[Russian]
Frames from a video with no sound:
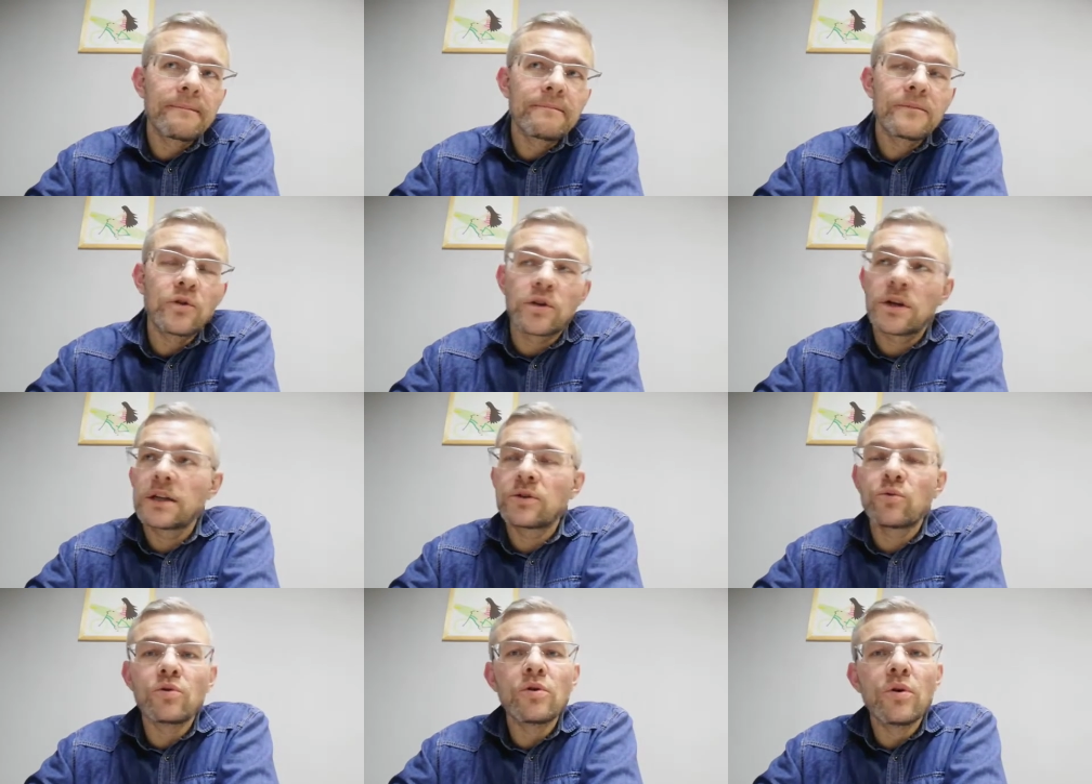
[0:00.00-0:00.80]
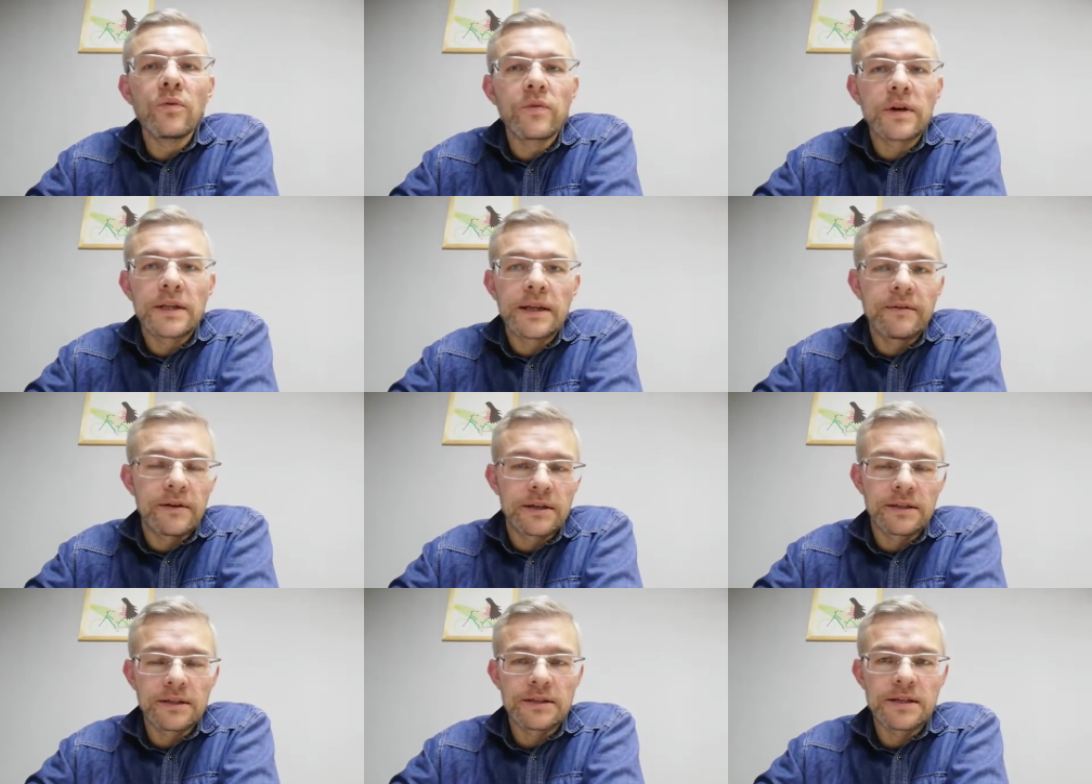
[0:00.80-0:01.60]
Ну, это какая-то уловка,
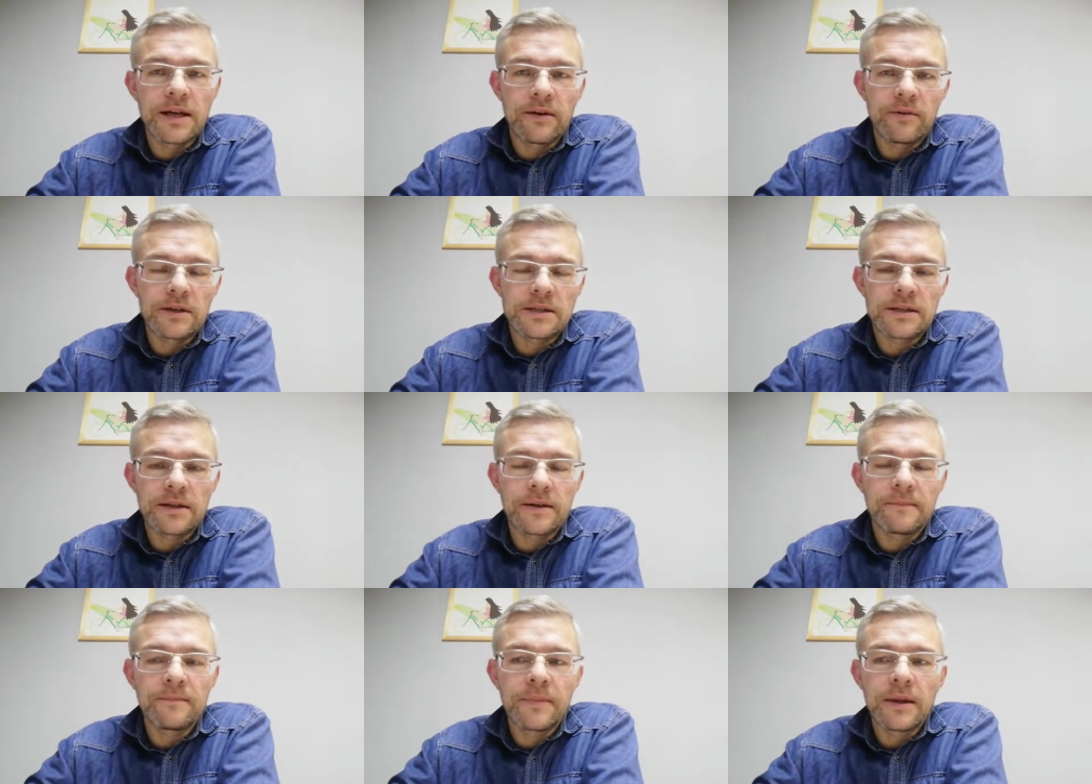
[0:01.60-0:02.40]
наверное, дьявольская.